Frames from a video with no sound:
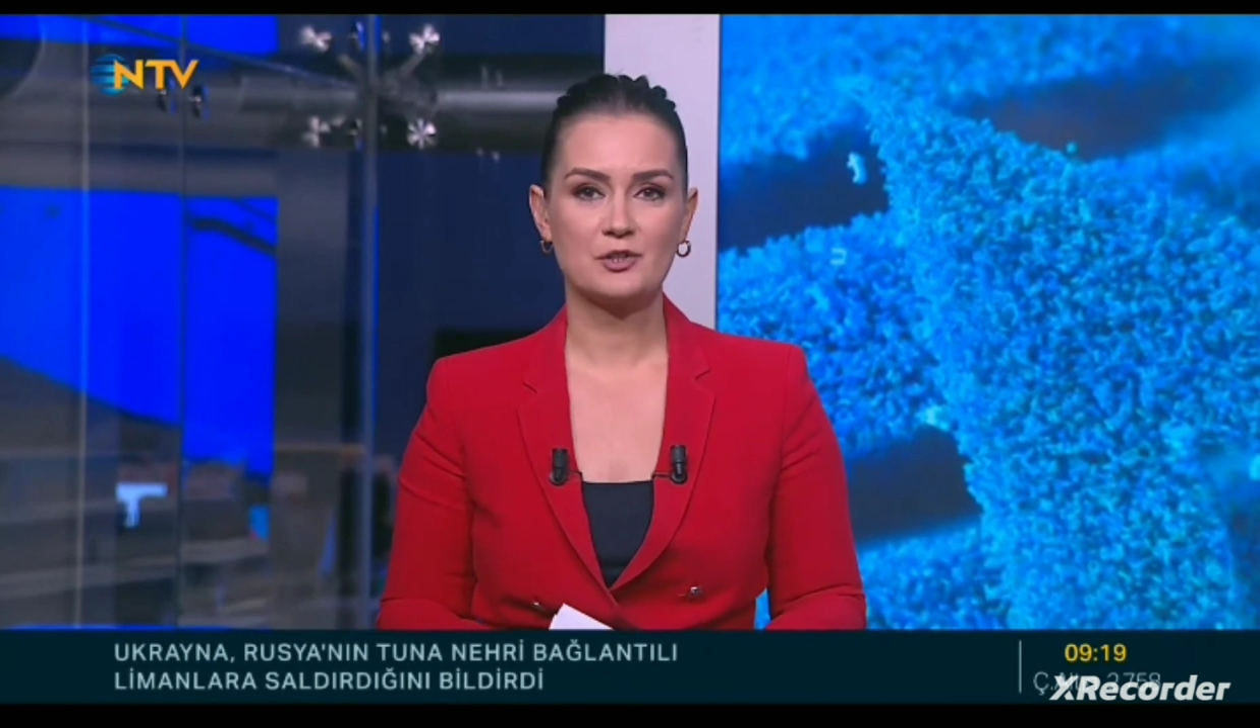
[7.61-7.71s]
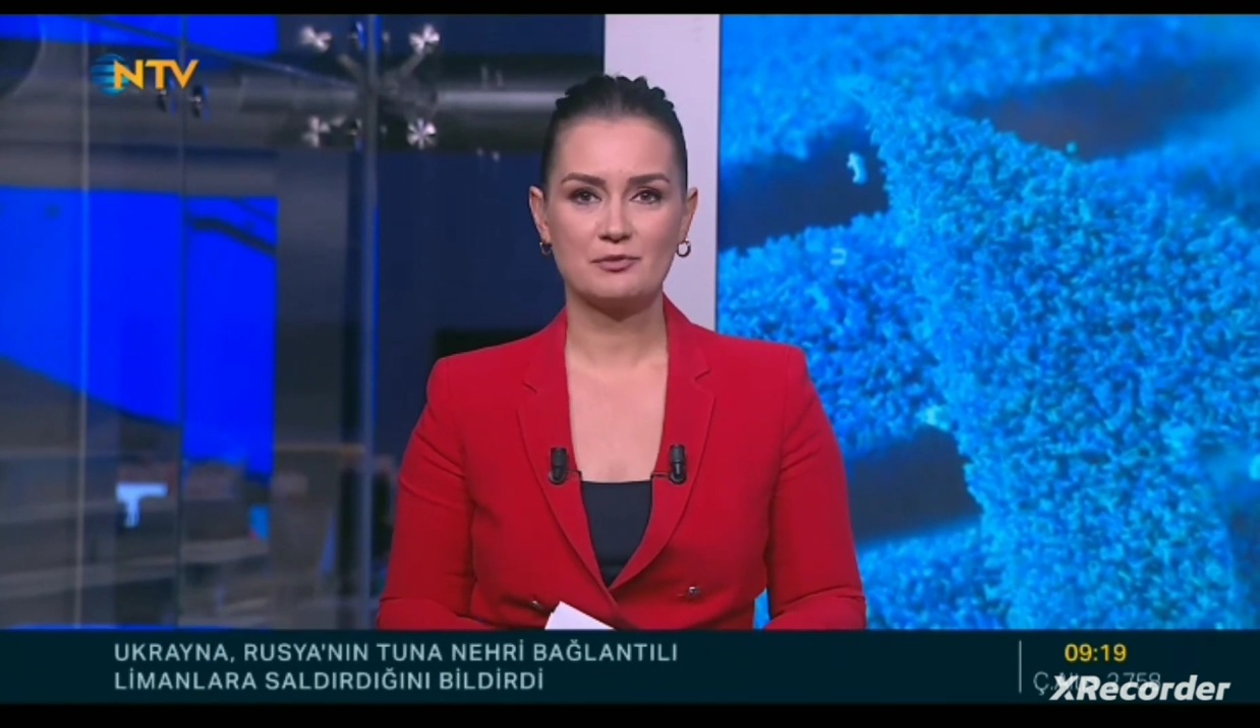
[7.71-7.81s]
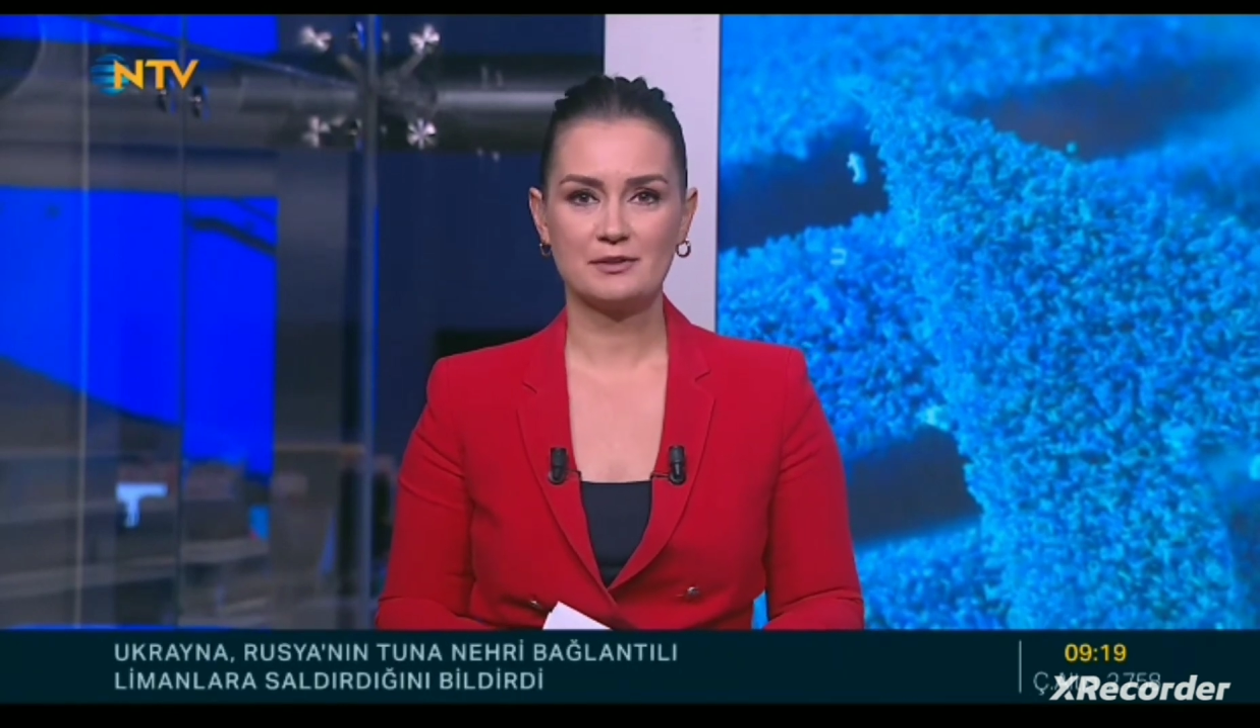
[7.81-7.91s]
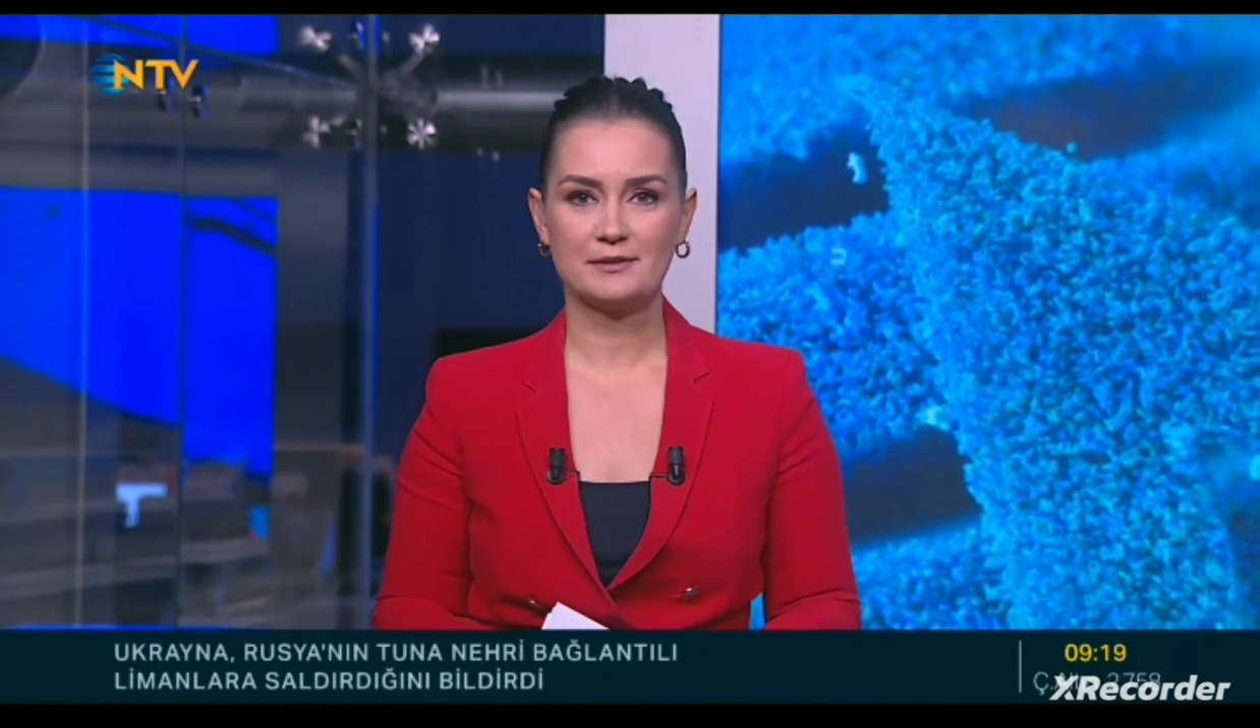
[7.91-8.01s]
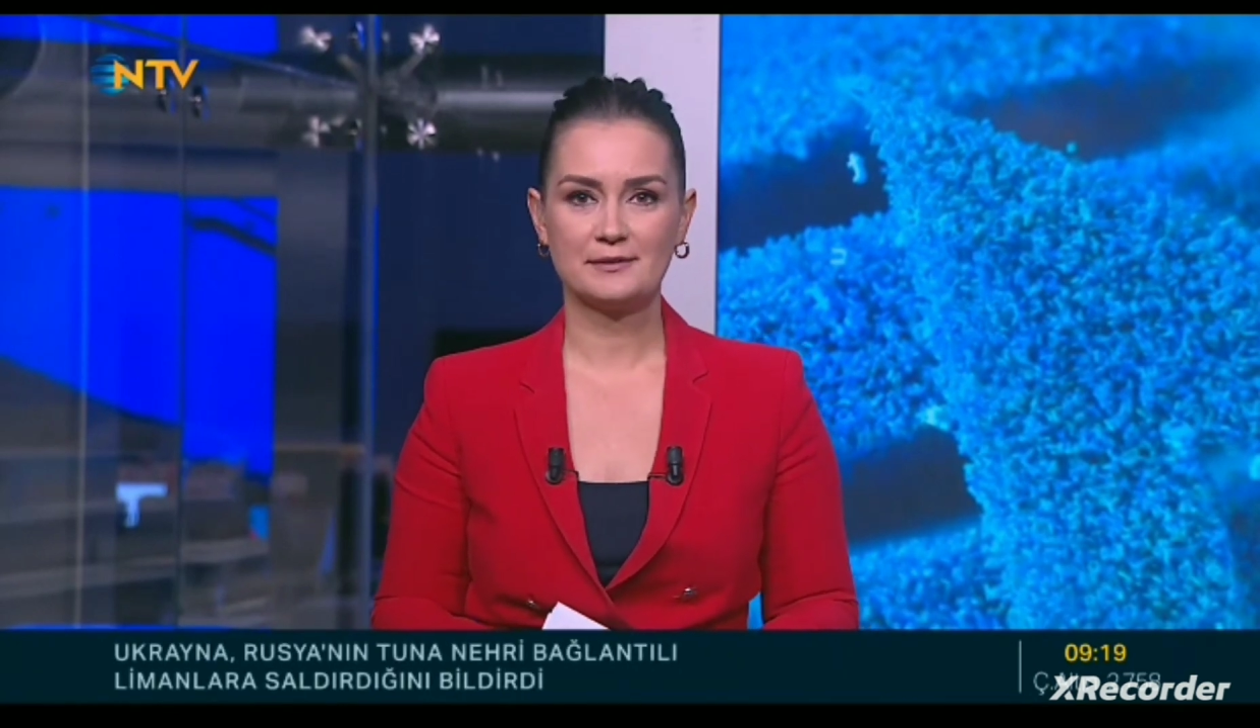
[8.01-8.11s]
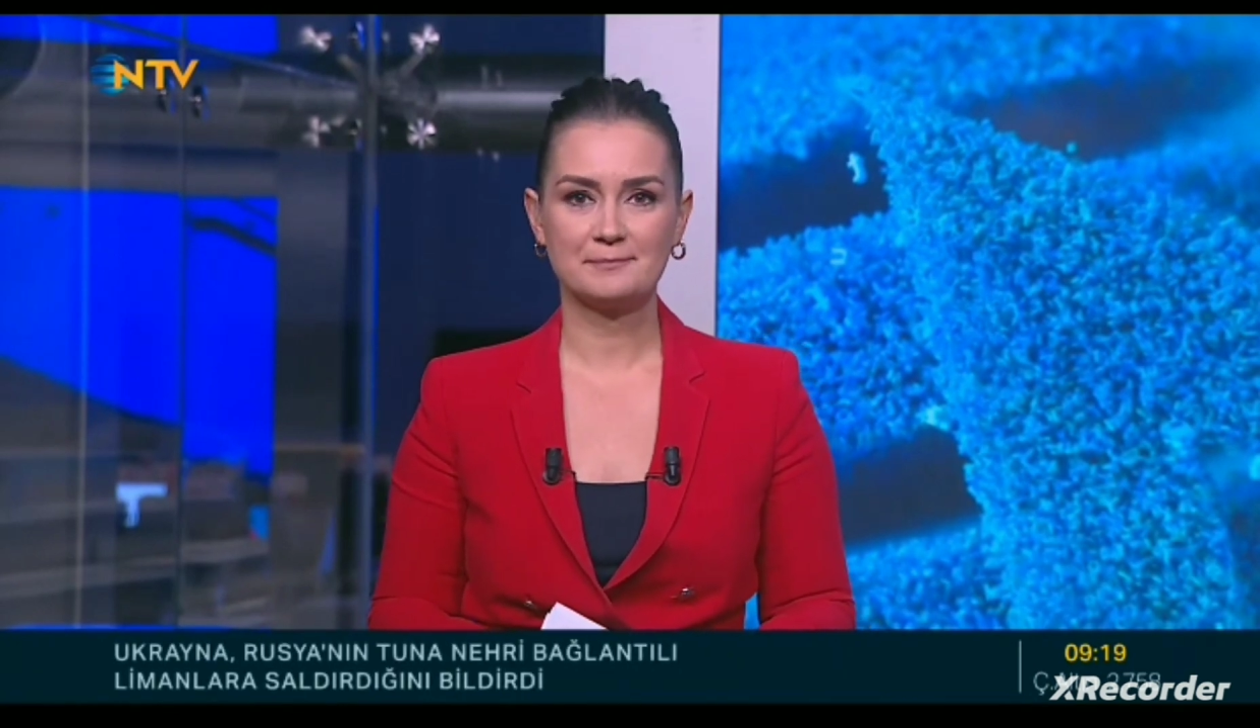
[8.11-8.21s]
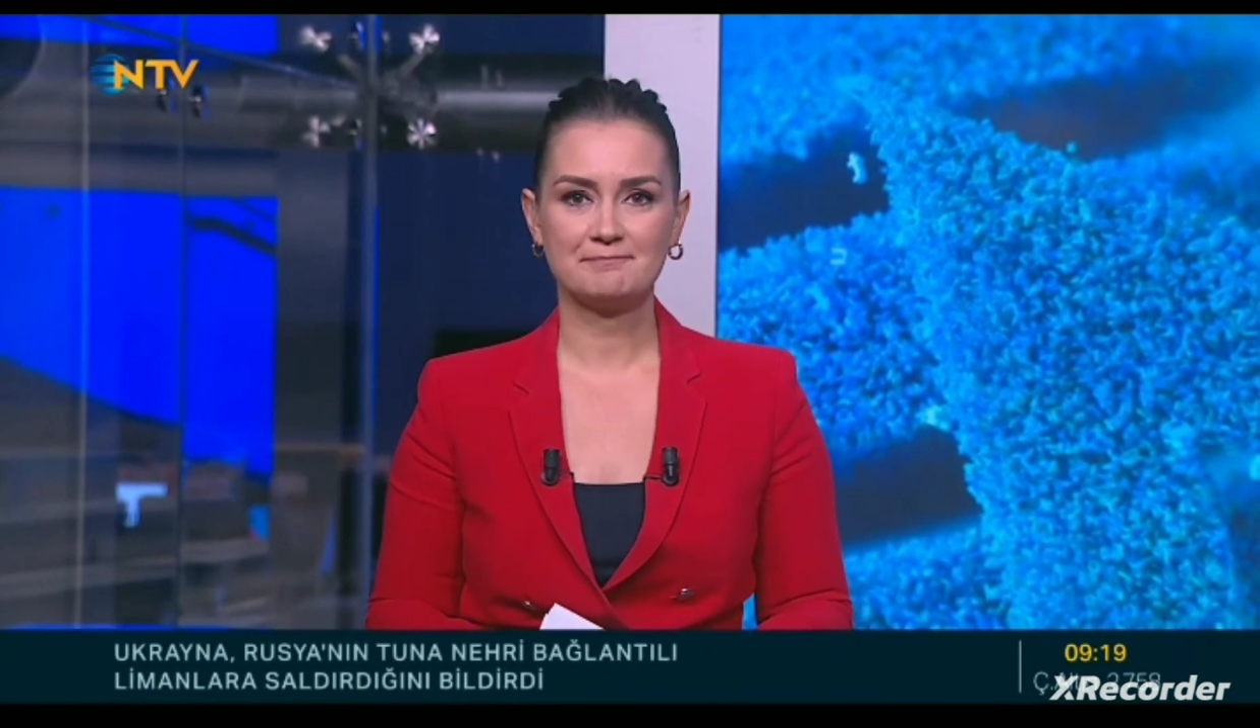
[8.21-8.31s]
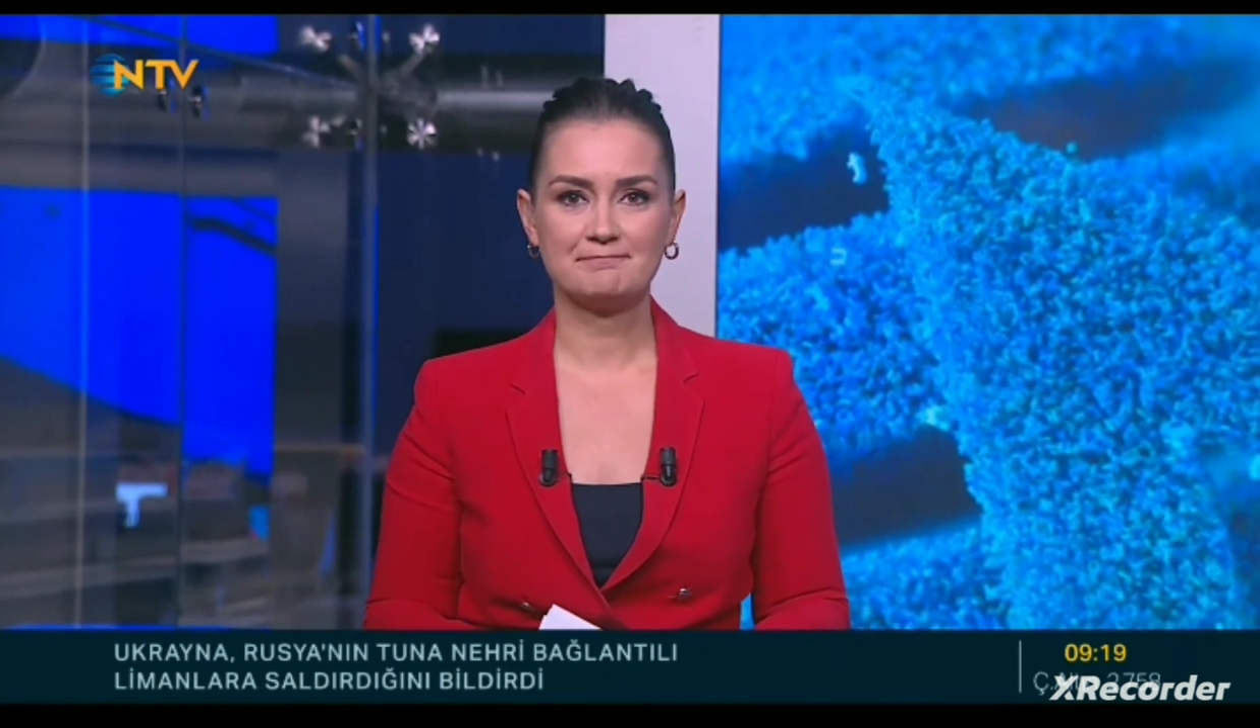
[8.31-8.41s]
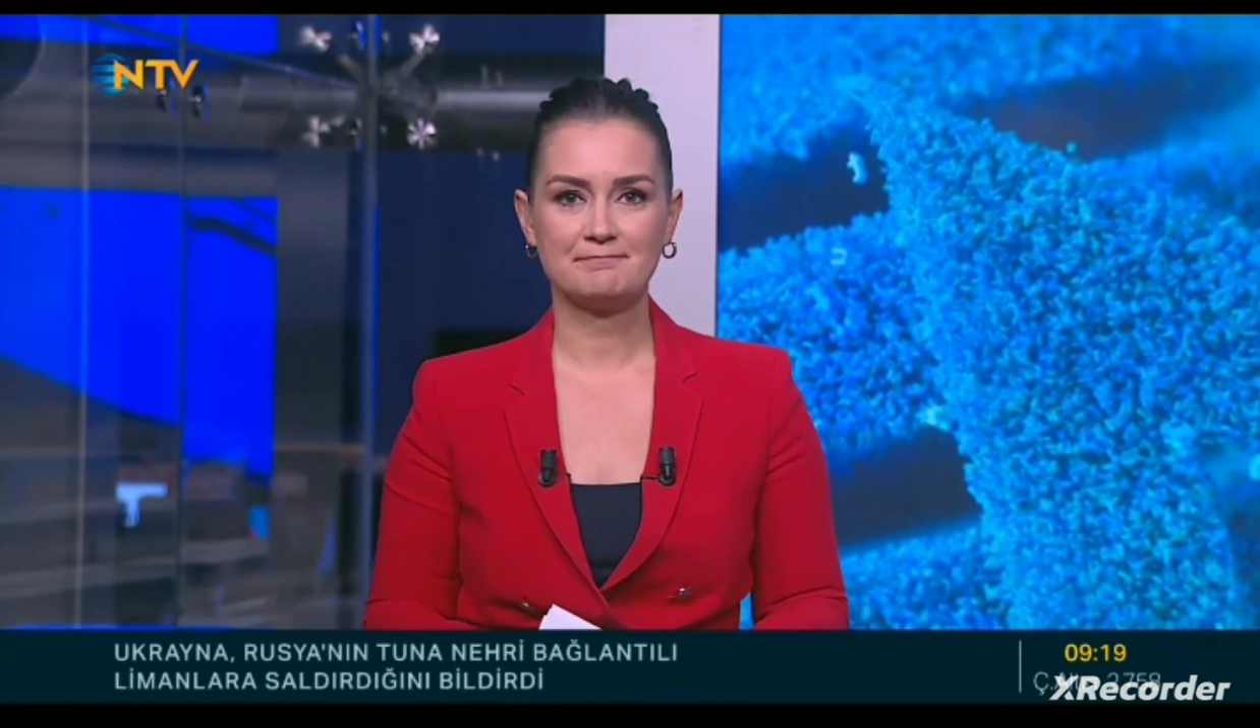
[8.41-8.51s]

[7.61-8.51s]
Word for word: keşfedildi.